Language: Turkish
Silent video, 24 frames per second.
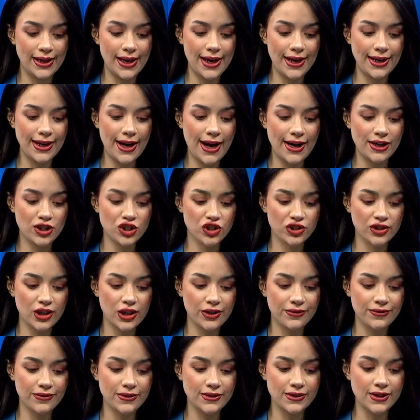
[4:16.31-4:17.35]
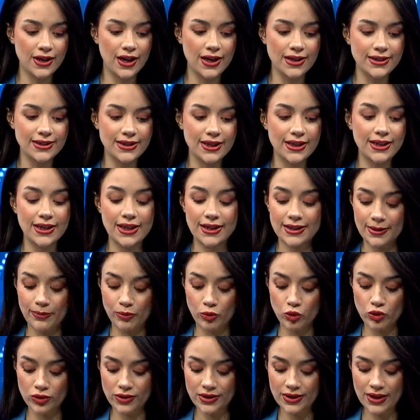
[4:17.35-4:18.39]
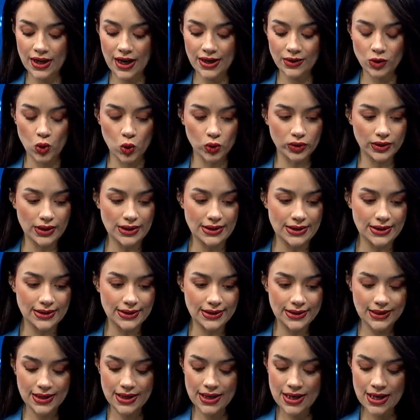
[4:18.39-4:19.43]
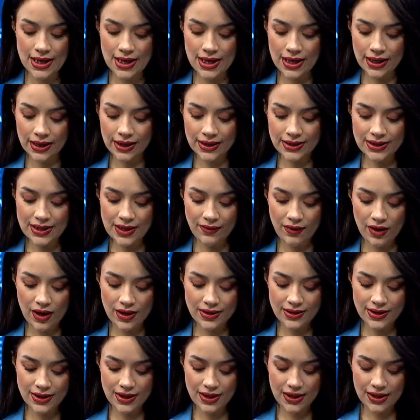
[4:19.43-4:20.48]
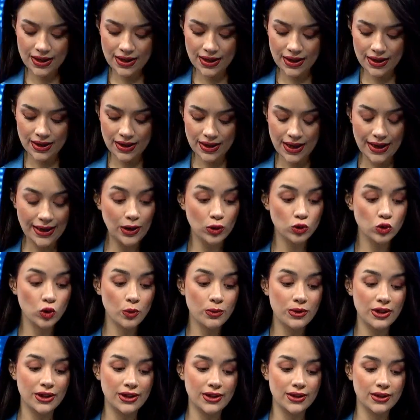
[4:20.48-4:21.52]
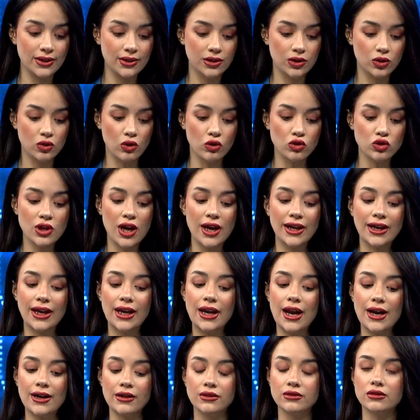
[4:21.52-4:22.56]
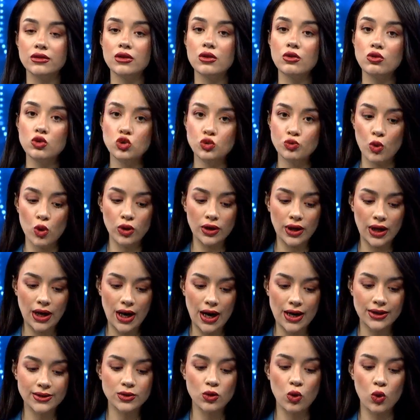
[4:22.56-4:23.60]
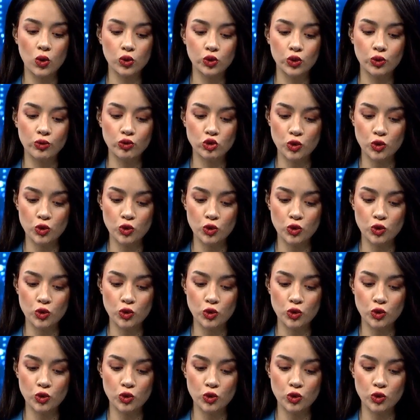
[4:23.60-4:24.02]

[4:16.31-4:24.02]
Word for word: Enerji tarafında ise yine WTI noktasında kısa vadeli e, ekonomik göstergeler adına üst bölgelerde olduğumuzu